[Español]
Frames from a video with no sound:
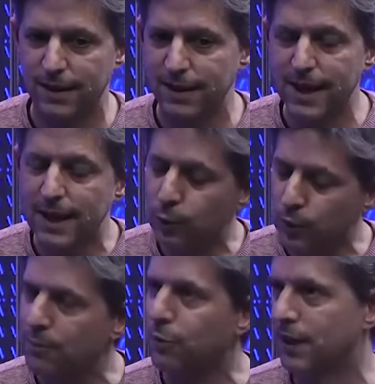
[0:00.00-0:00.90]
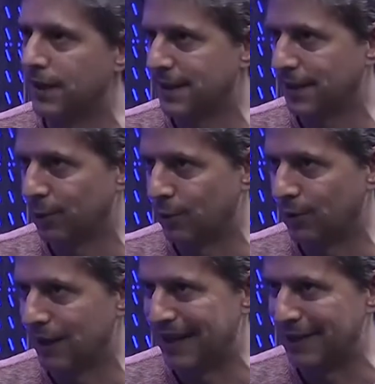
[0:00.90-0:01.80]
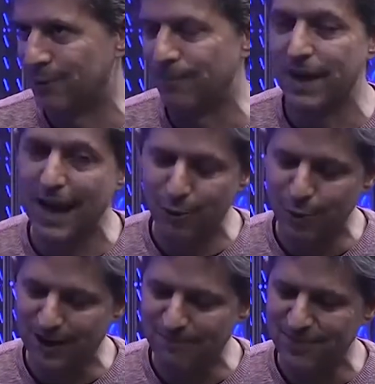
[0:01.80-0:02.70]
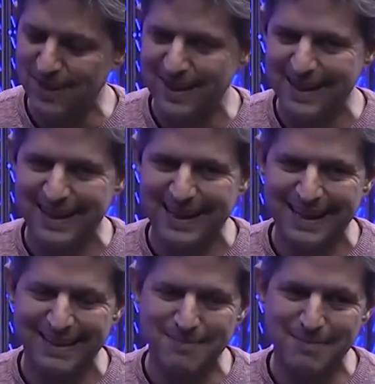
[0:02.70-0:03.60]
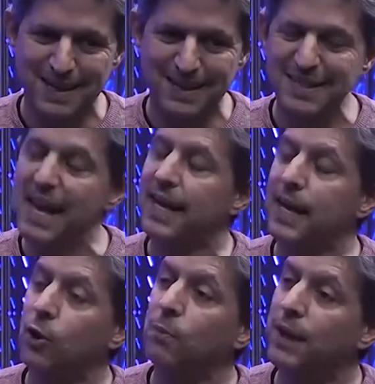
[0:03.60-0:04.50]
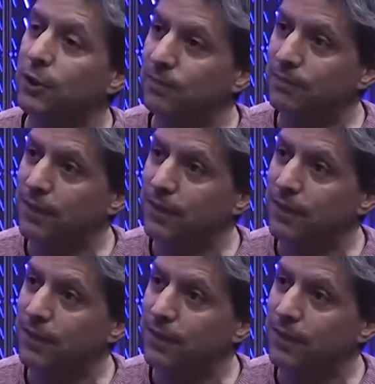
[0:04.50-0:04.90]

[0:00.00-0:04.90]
era natural ponerle ese título al libro. Ahora, me parecía que era incompleto.